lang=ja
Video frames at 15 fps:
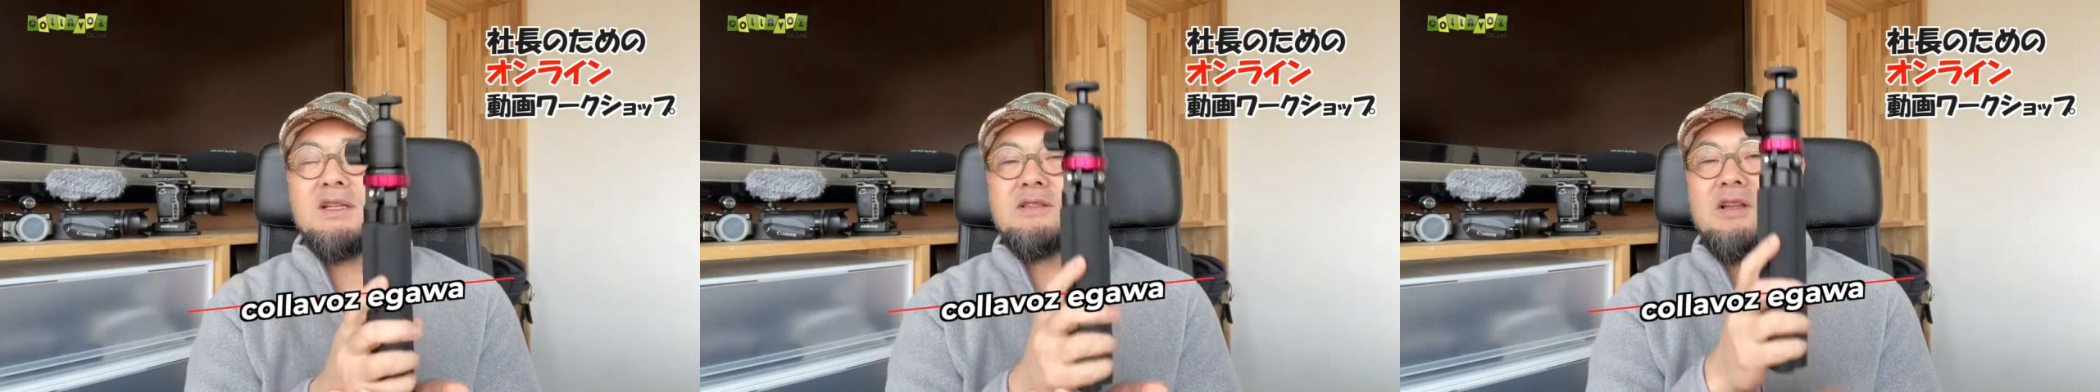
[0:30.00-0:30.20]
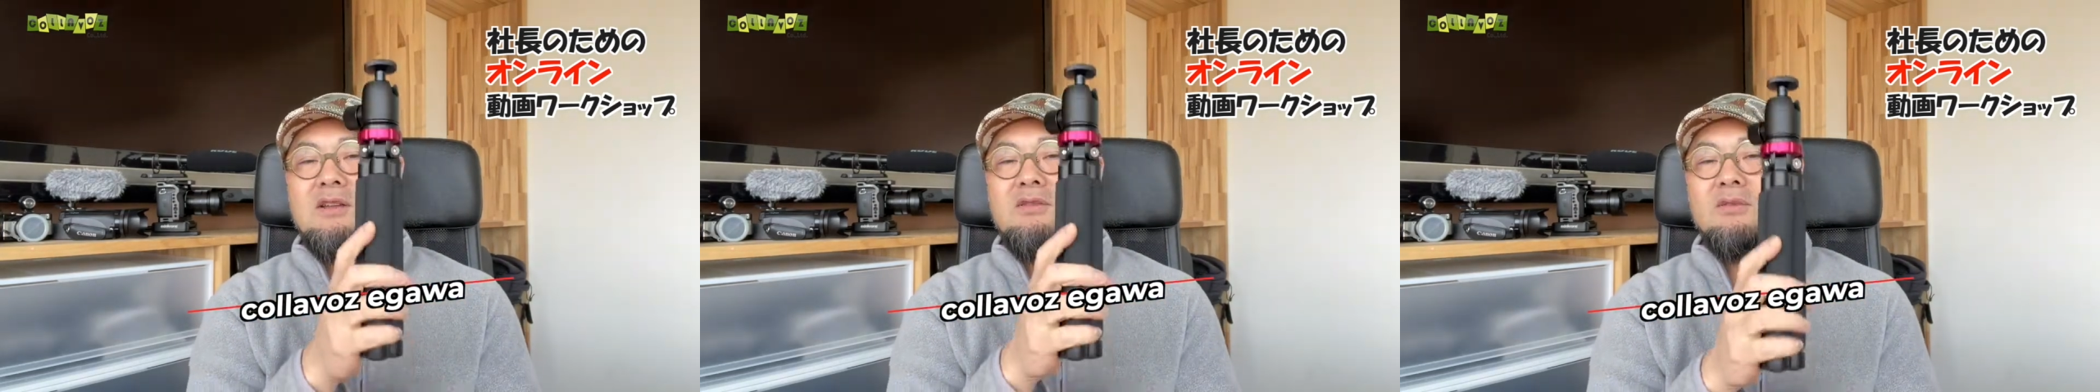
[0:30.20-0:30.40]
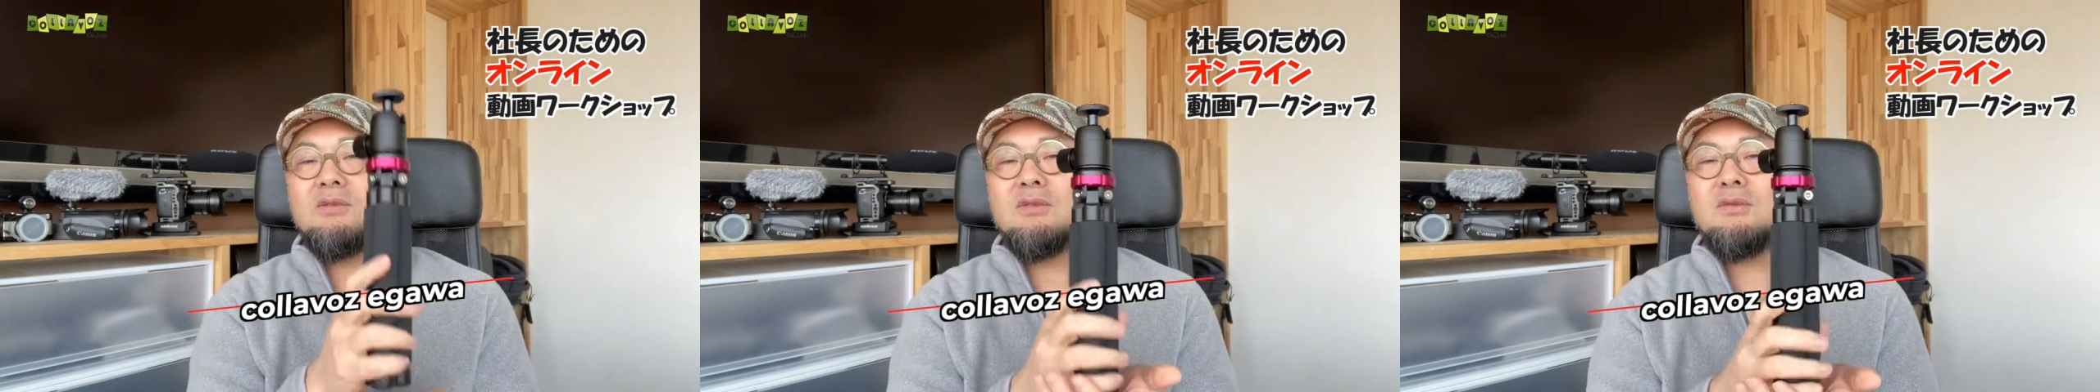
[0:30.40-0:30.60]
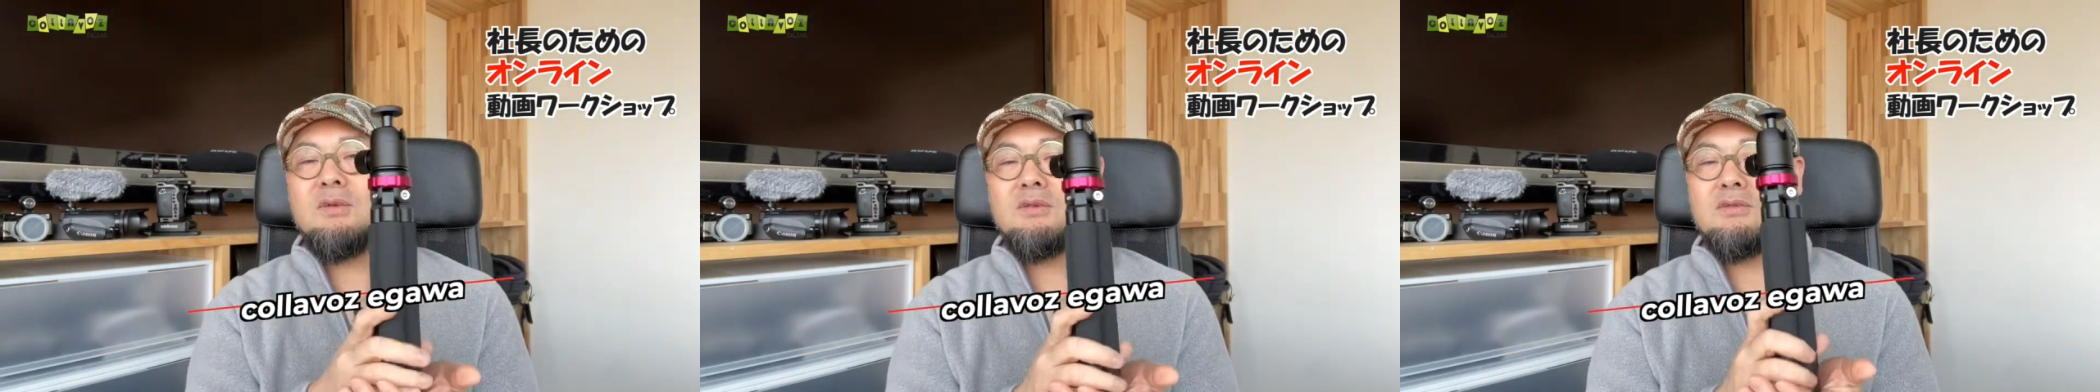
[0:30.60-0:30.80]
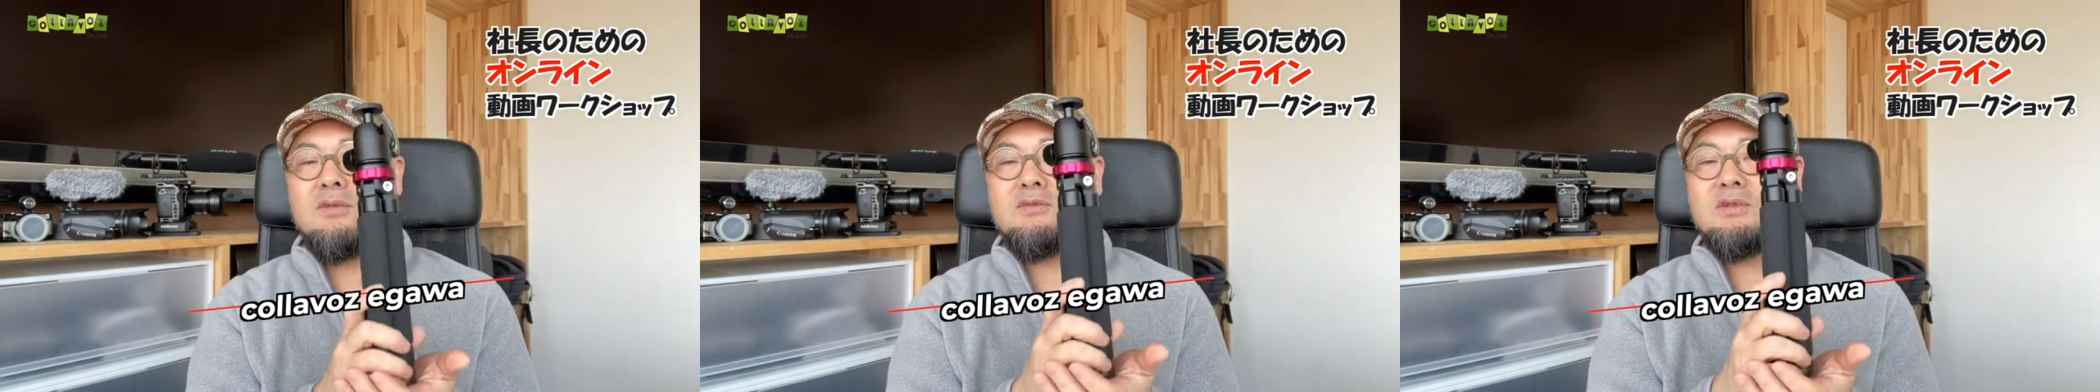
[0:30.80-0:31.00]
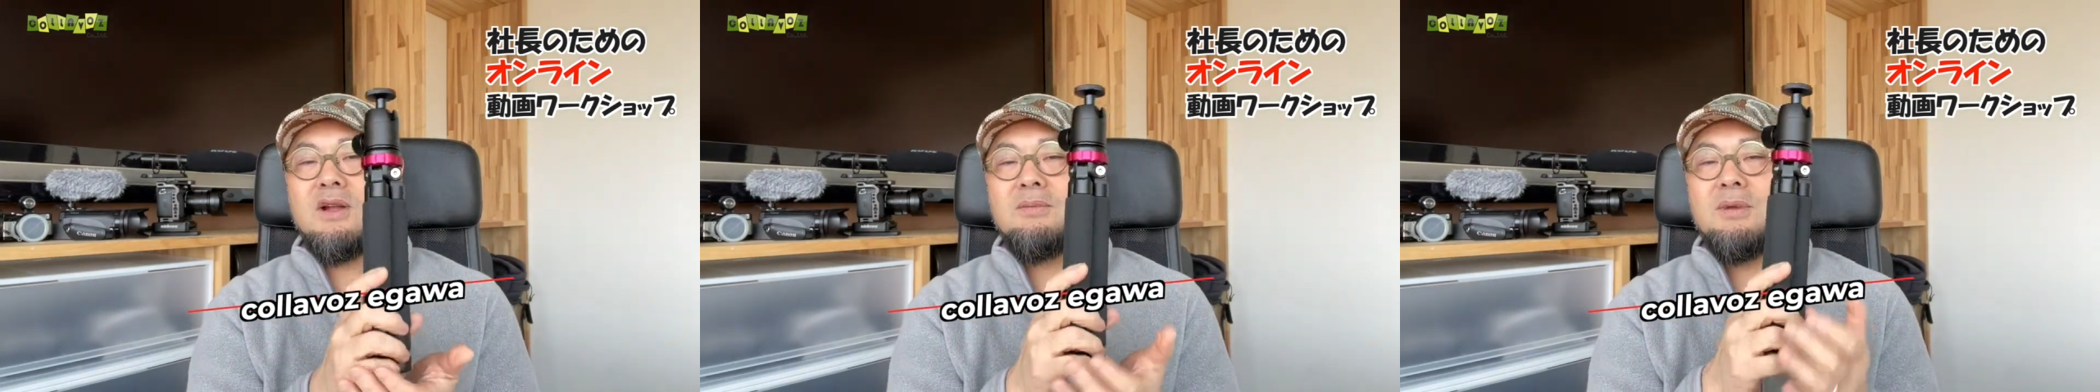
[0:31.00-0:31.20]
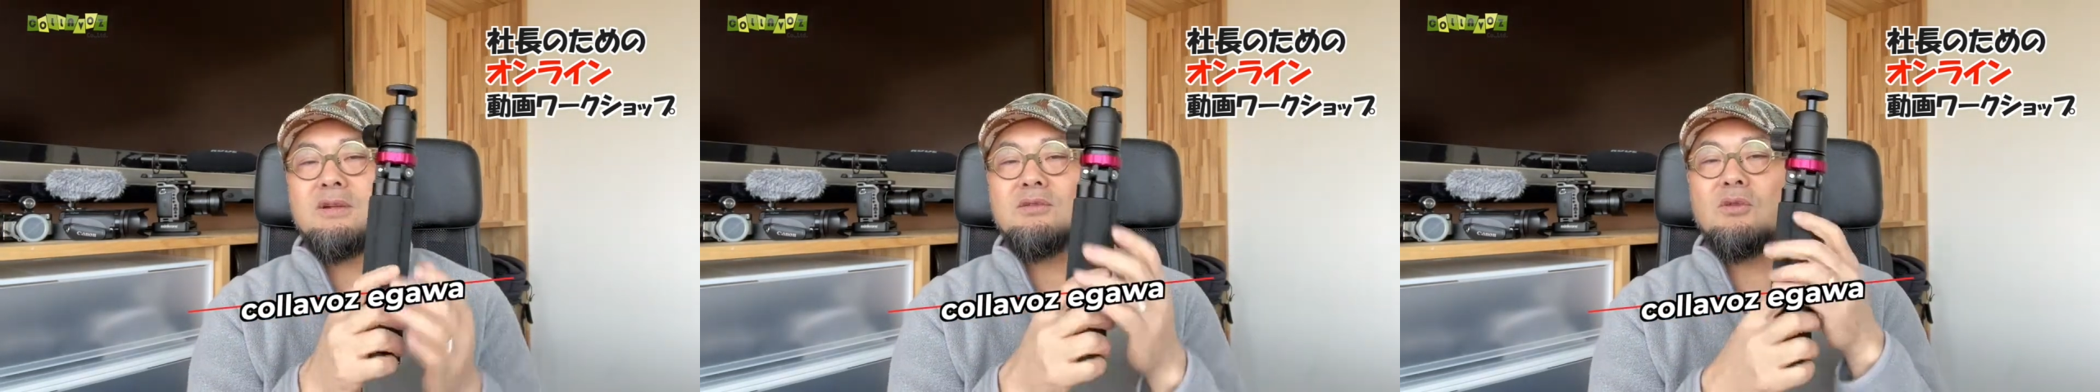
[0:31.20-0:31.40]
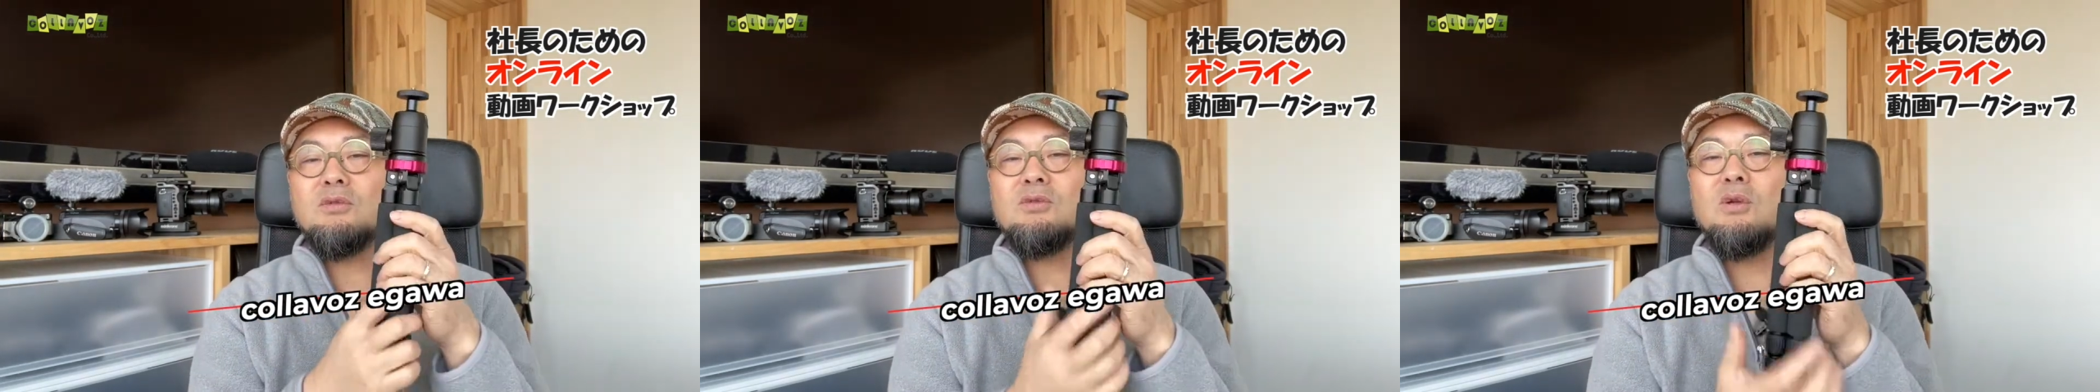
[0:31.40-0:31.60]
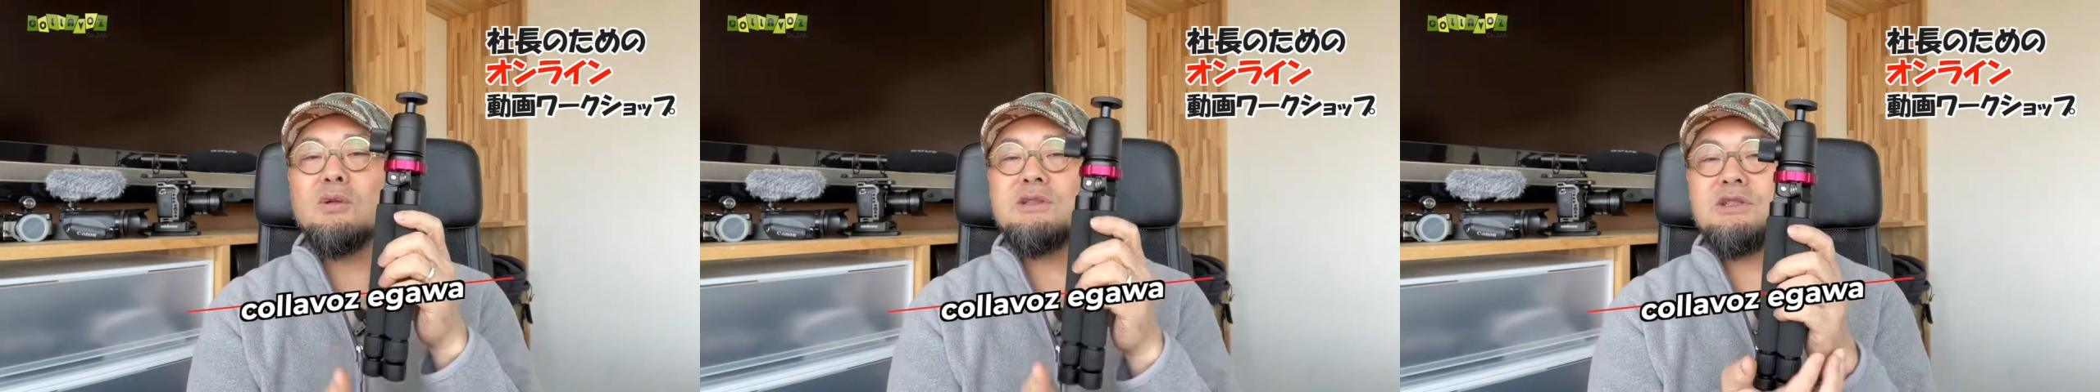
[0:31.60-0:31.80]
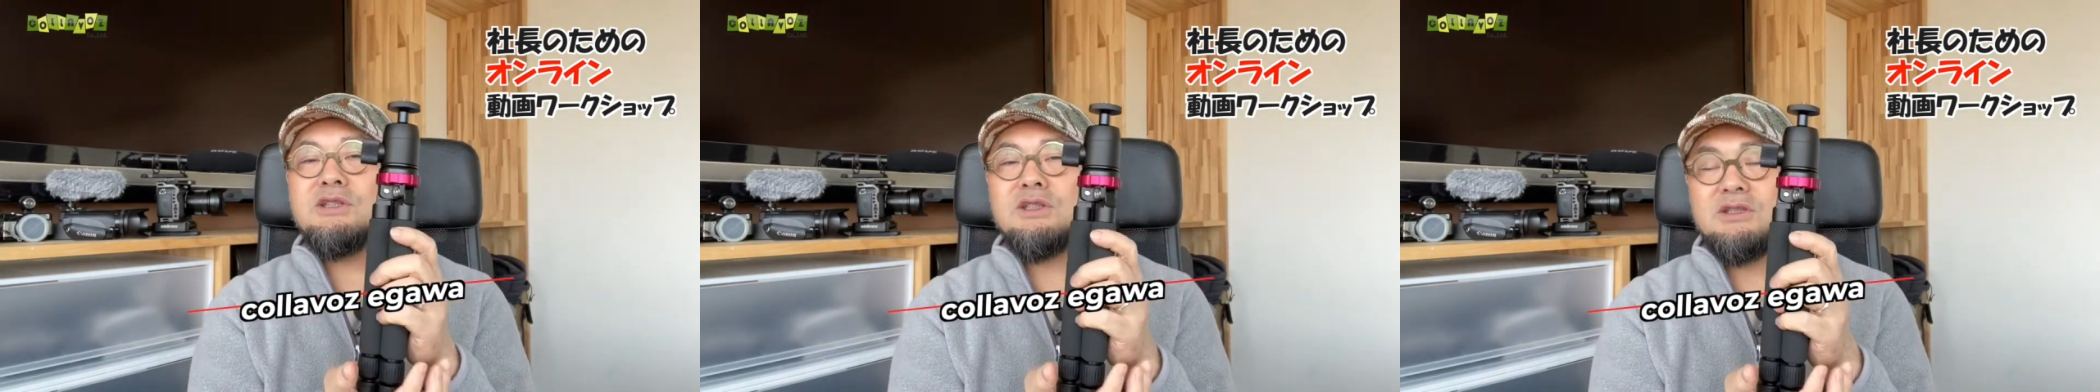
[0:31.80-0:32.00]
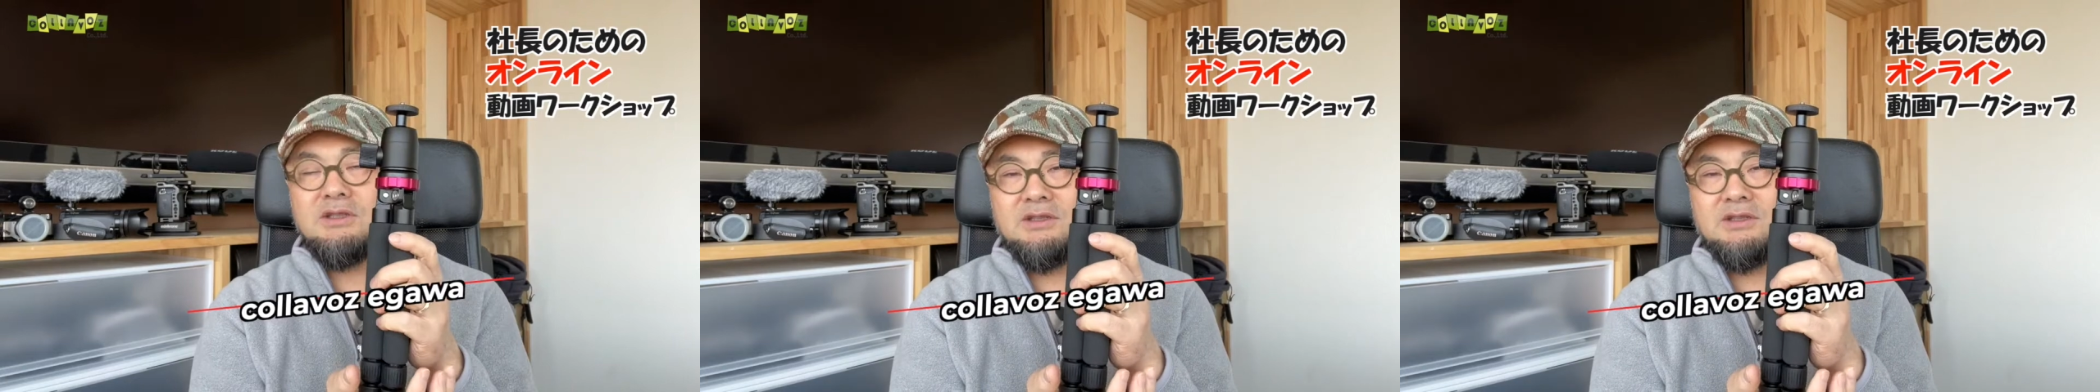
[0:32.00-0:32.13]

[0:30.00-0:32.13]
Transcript: 先ほどのと比べるとどっし